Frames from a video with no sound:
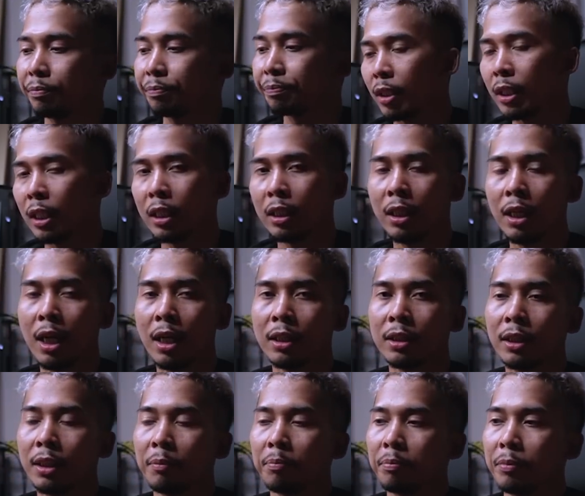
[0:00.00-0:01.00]
jadi
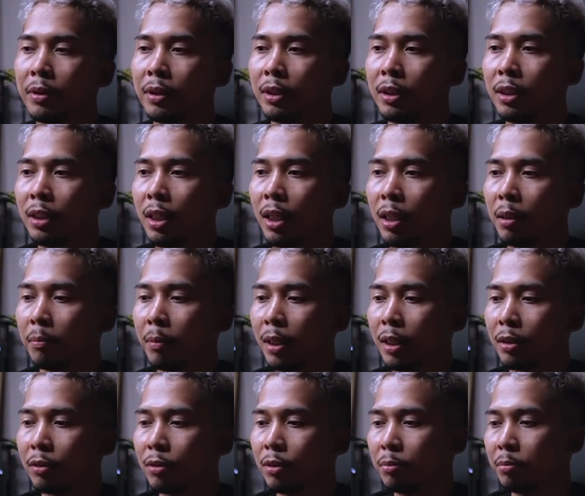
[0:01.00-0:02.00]
Asep ini
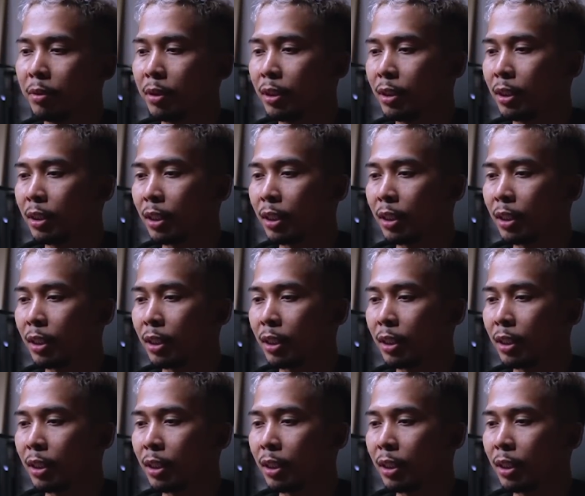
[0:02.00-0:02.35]
almarhum nih